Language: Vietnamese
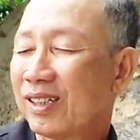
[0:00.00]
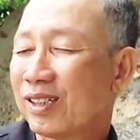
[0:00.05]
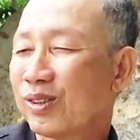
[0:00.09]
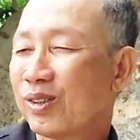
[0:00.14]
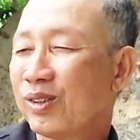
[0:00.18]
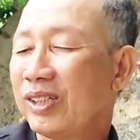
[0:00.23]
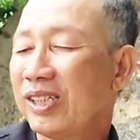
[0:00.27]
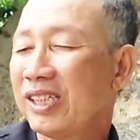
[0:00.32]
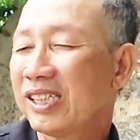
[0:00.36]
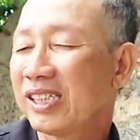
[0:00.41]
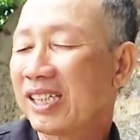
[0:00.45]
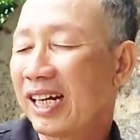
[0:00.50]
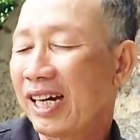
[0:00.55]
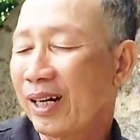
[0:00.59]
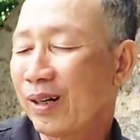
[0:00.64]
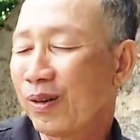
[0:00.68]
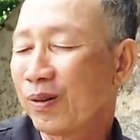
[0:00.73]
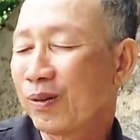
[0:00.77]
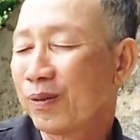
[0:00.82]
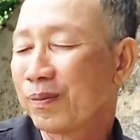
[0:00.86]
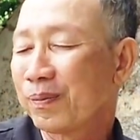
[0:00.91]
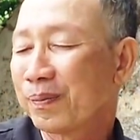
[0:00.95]
rồi tôi đi
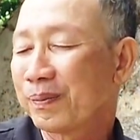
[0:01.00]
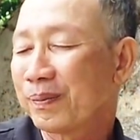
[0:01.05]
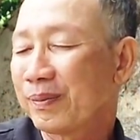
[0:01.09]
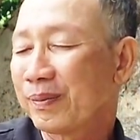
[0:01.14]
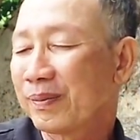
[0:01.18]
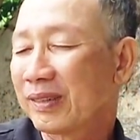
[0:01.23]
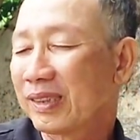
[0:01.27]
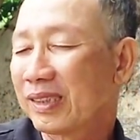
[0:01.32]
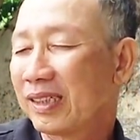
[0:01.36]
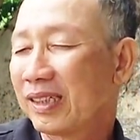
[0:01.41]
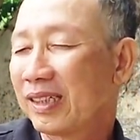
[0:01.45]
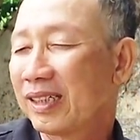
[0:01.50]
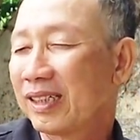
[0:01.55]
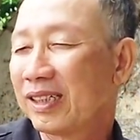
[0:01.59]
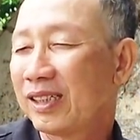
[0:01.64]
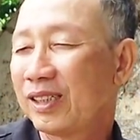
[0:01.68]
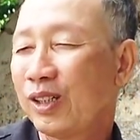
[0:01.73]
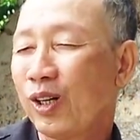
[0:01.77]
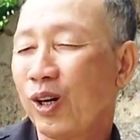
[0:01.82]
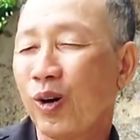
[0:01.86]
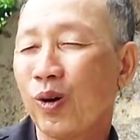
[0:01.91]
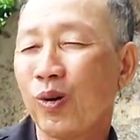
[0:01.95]
sau
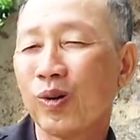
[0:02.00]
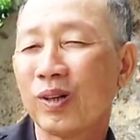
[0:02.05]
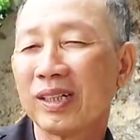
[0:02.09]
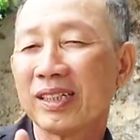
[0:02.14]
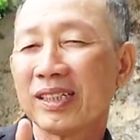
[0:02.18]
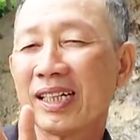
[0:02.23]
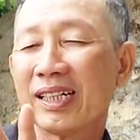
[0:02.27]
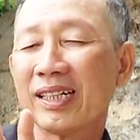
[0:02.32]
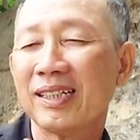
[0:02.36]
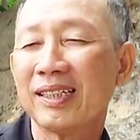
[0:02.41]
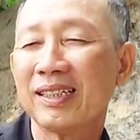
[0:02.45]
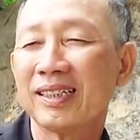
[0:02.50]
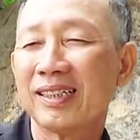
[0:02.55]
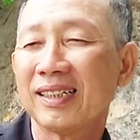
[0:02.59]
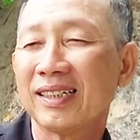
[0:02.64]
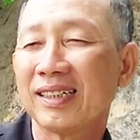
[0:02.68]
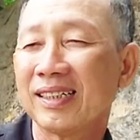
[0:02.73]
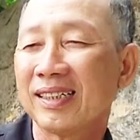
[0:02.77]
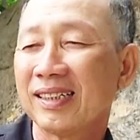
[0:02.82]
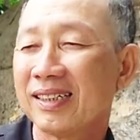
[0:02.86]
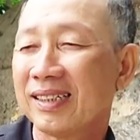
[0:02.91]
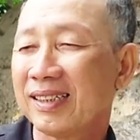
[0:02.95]
rồi vô thấy
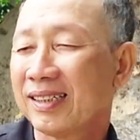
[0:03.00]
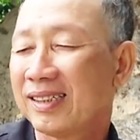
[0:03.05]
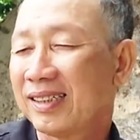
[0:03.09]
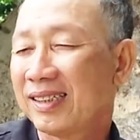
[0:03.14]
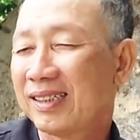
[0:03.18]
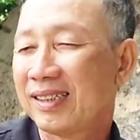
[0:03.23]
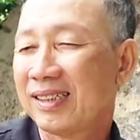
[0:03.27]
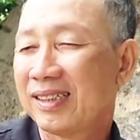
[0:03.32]
à,